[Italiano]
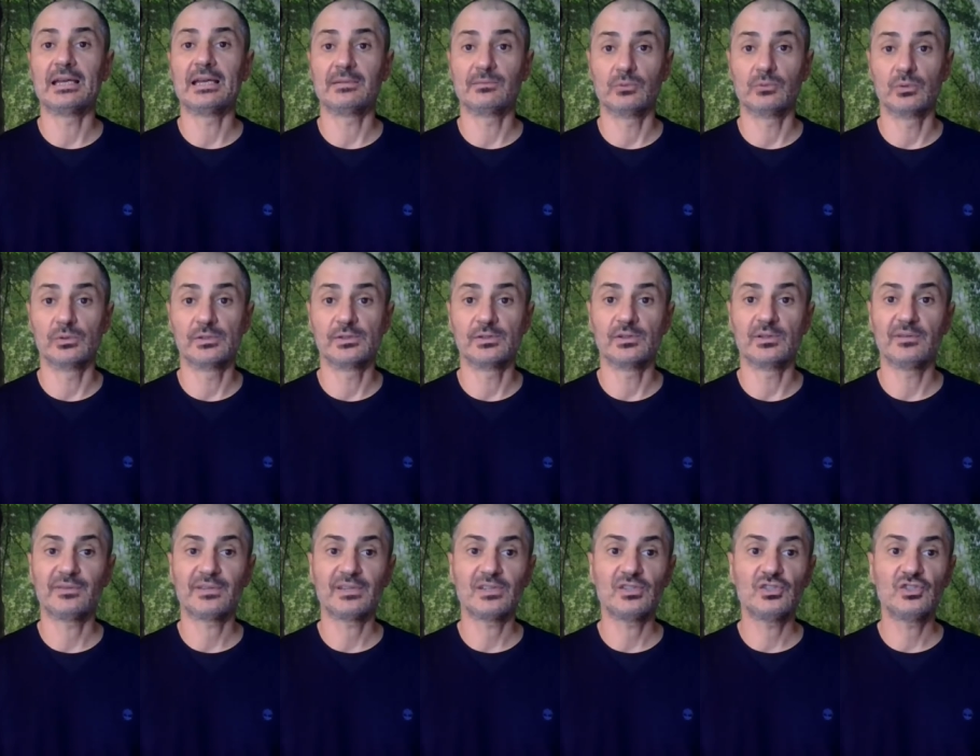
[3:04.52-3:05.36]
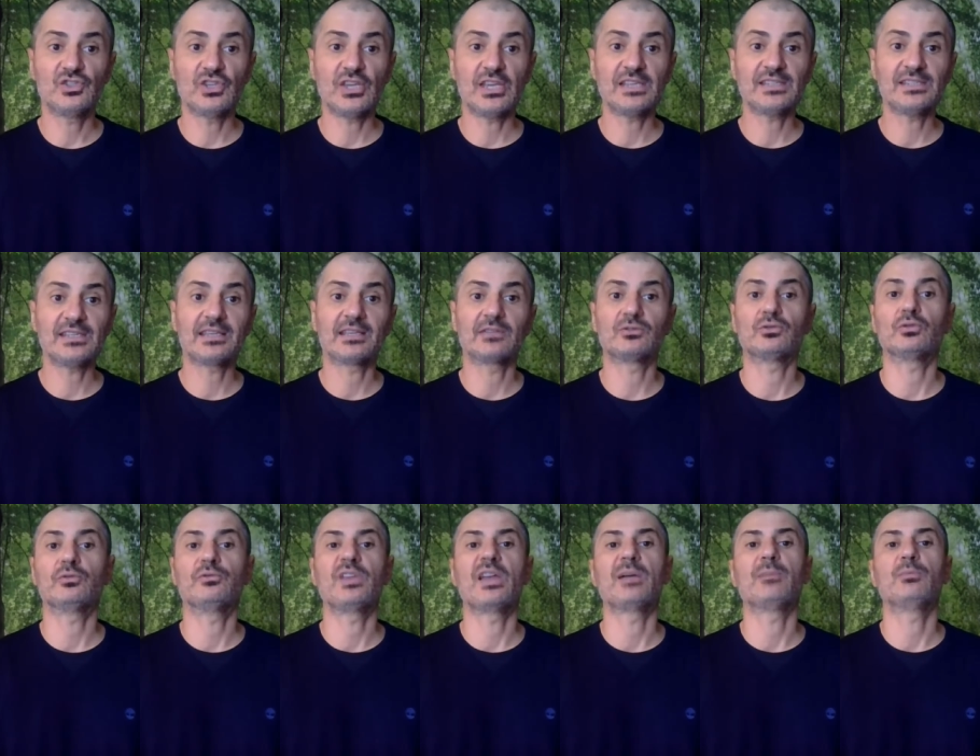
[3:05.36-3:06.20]
rivoluzione francese che
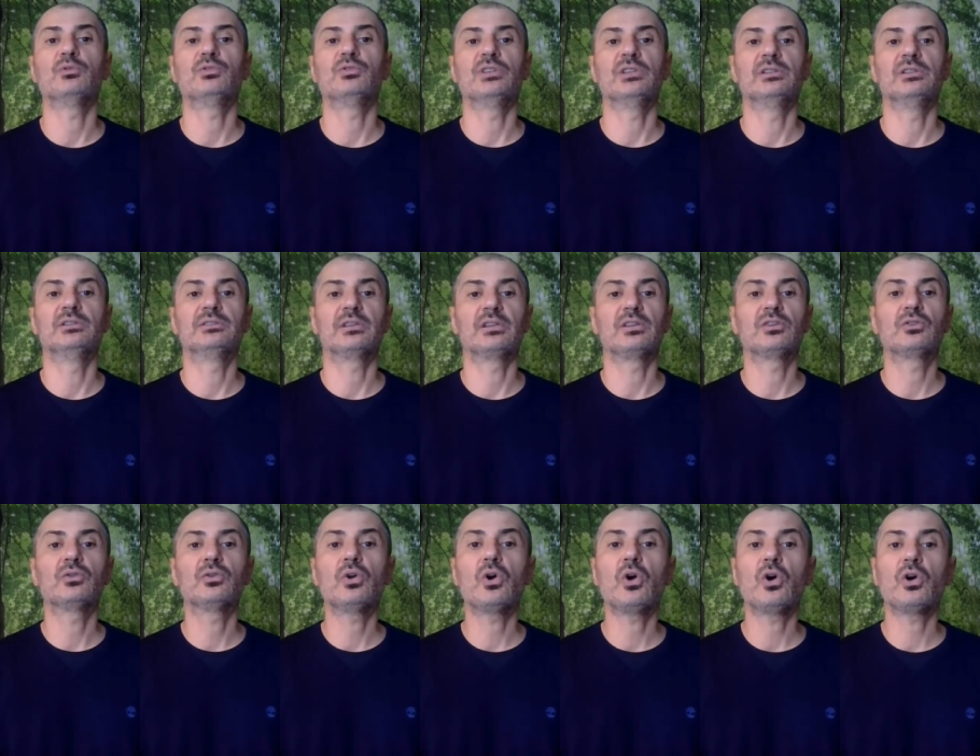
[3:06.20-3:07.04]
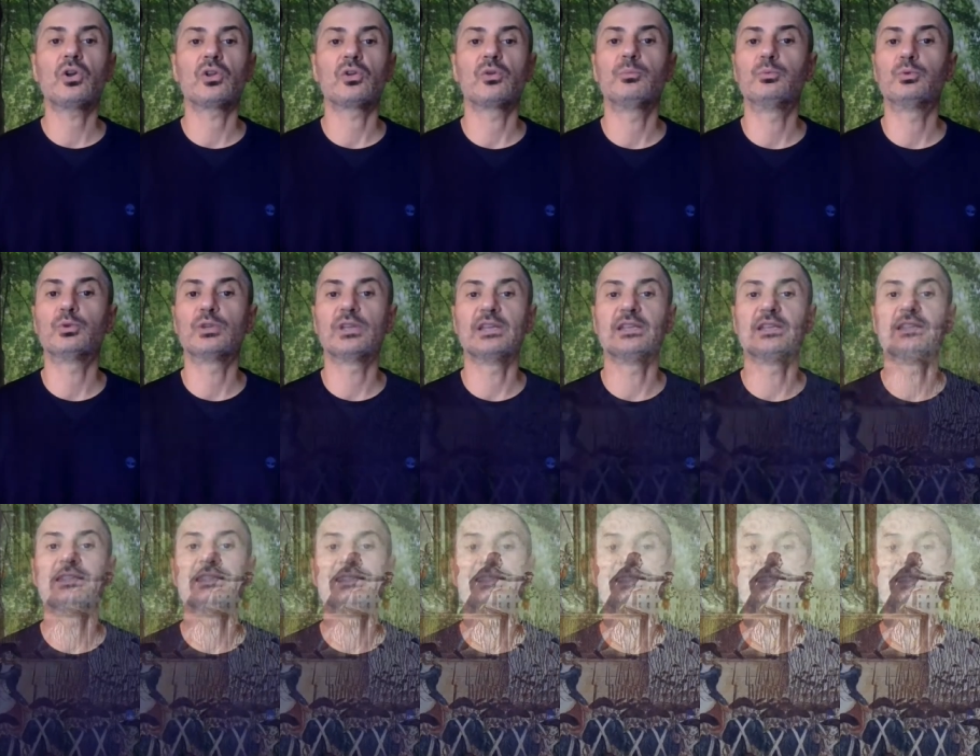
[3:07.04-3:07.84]
troviamo nel tricolore oppure nel